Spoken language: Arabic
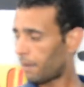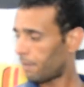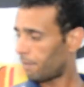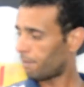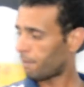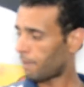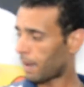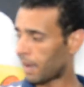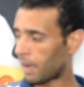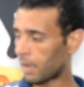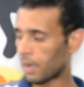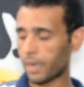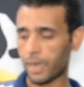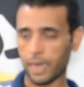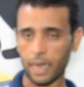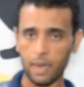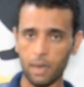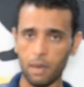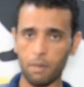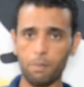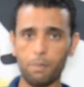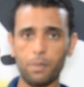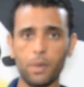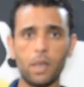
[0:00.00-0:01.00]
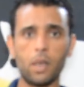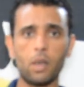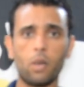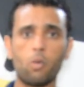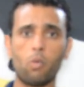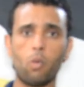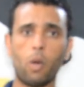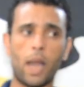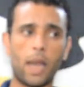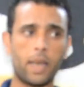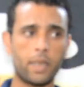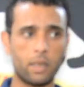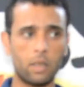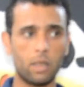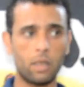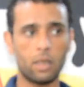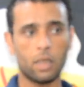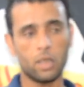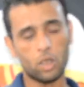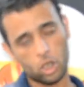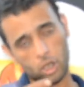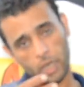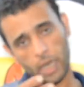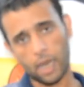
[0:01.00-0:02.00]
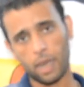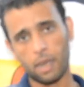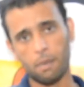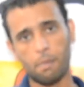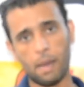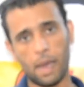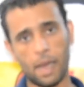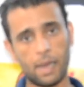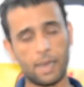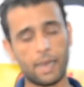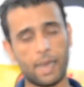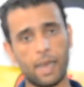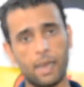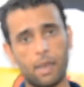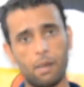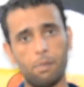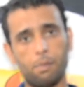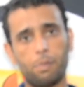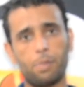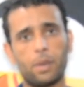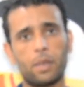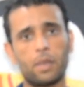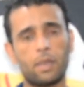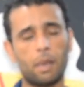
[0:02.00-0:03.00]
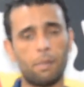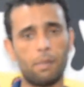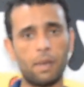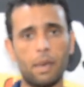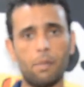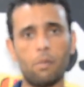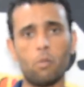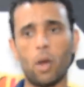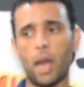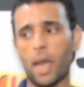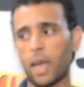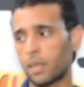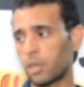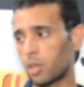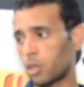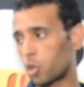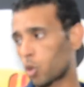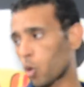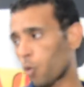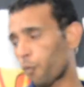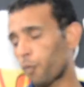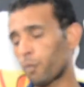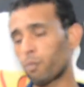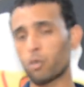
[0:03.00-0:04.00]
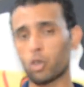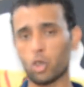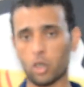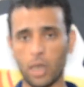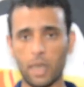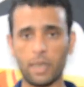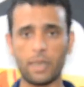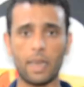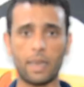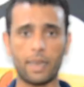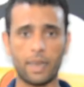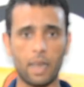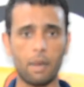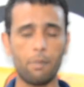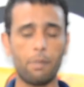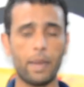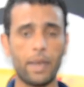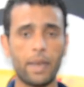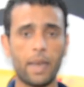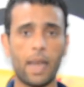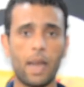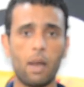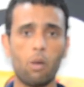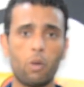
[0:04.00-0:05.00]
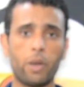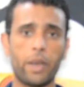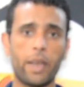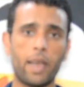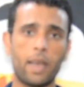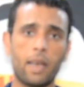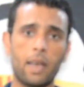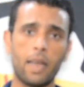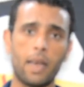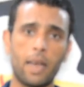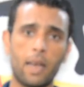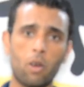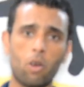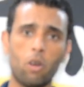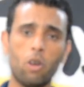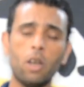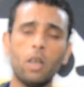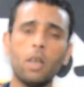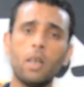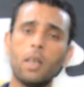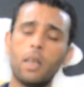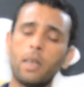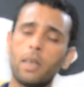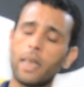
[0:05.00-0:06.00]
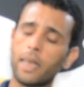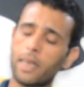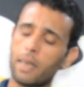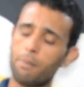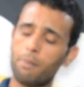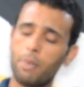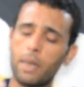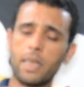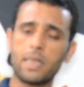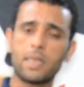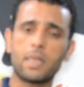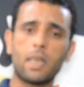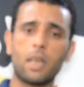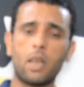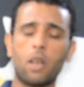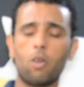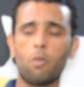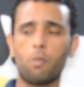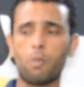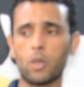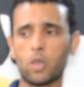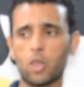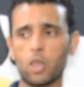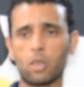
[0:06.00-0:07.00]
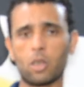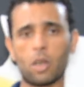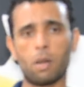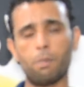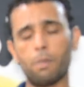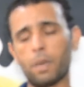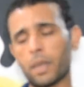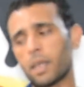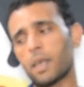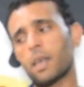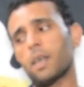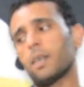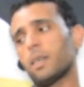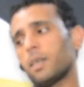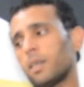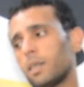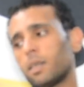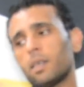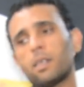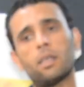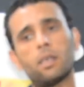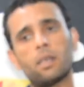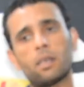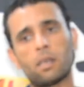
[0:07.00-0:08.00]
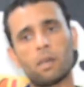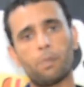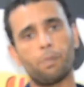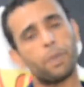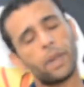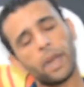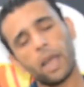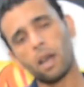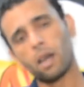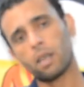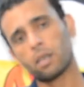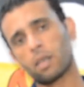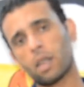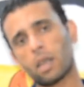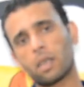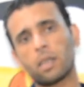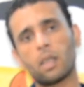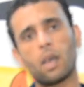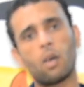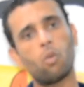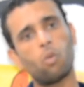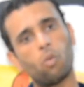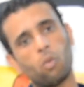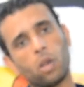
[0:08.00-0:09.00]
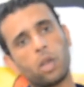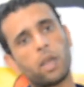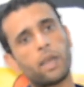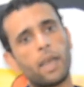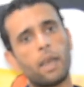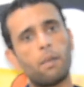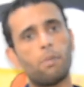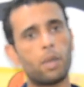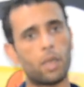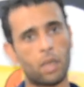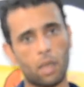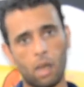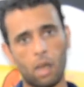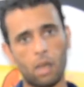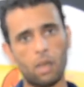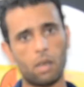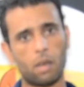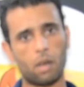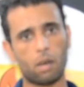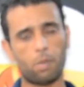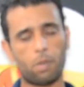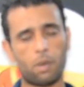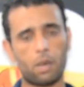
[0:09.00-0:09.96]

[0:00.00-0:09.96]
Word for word: مع الكلب وهنشتغل مع الكلب تمام وهنشوف مشكله الكلب ايه نحاول نحلها له لكن باذن الله وبمشيئه ربنا ربنا يقدرنا والكلب يتغير